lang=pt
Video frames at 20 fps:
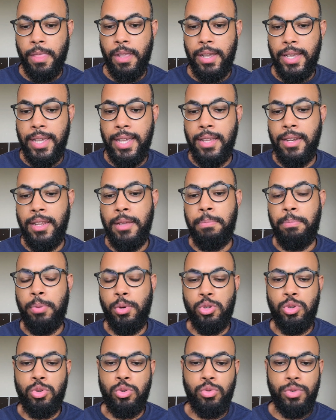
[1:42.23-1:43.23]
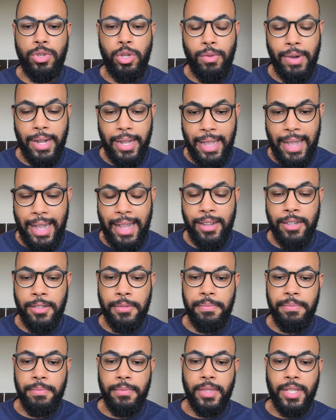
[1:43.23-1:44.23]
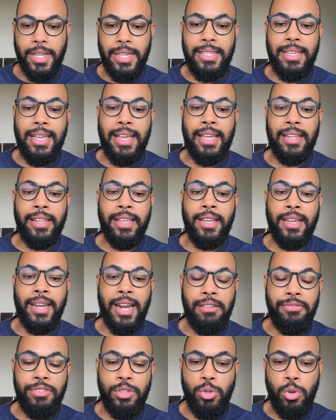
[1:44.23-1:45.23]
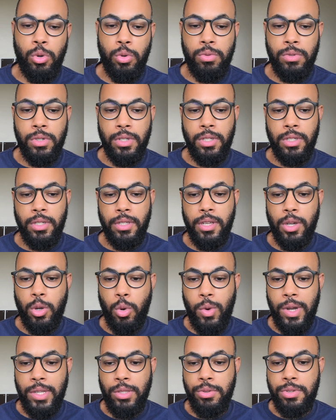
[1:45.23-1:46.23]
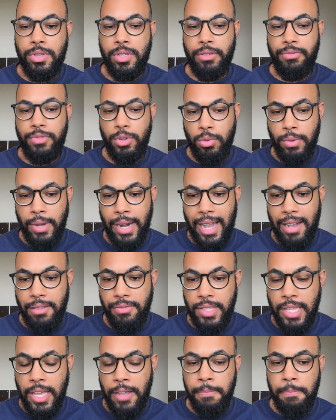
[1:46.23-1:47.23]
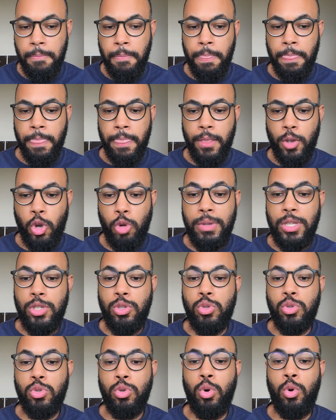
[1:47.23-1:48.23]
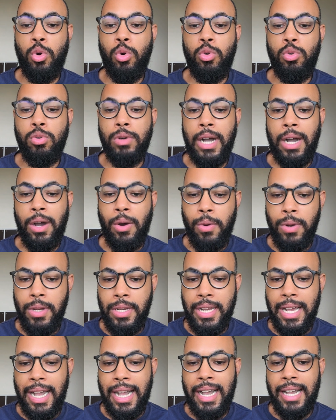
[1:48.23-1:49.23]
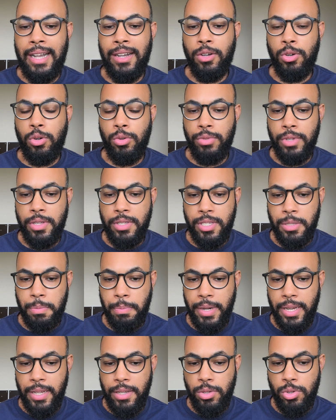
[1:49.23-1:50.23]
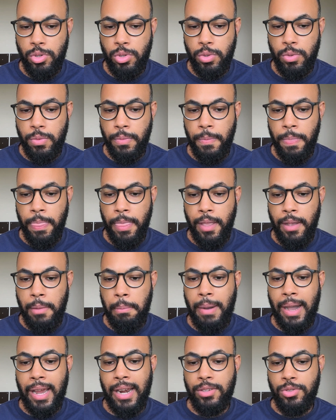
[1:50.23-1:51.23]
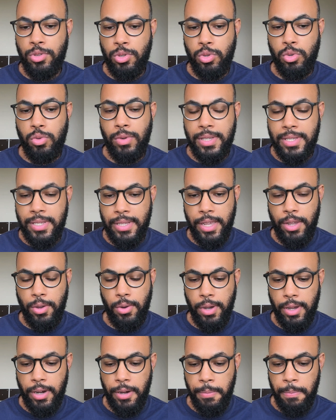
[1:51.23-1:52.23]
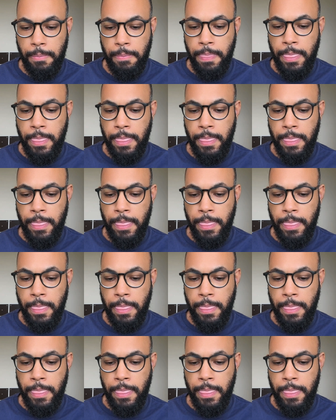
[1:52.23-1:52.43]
Ele possuiu Agar e ela engravidou. E quando se viu grávida, começou a olhar com desprezo para a sua senhora.